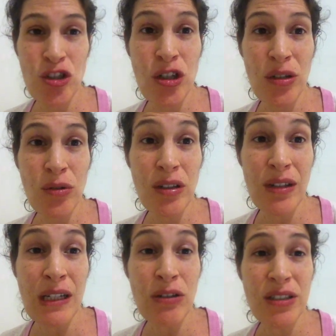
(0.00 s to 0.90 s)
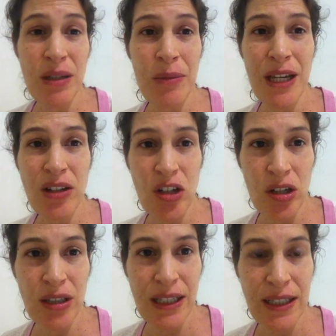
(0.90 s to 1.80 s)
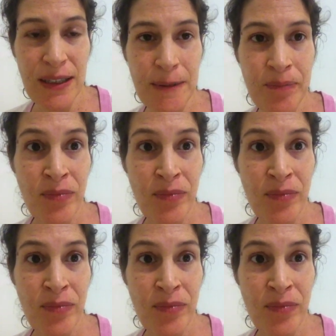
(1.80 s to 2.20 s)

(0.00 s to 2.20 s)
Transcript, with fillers: tinham leucemia crônica.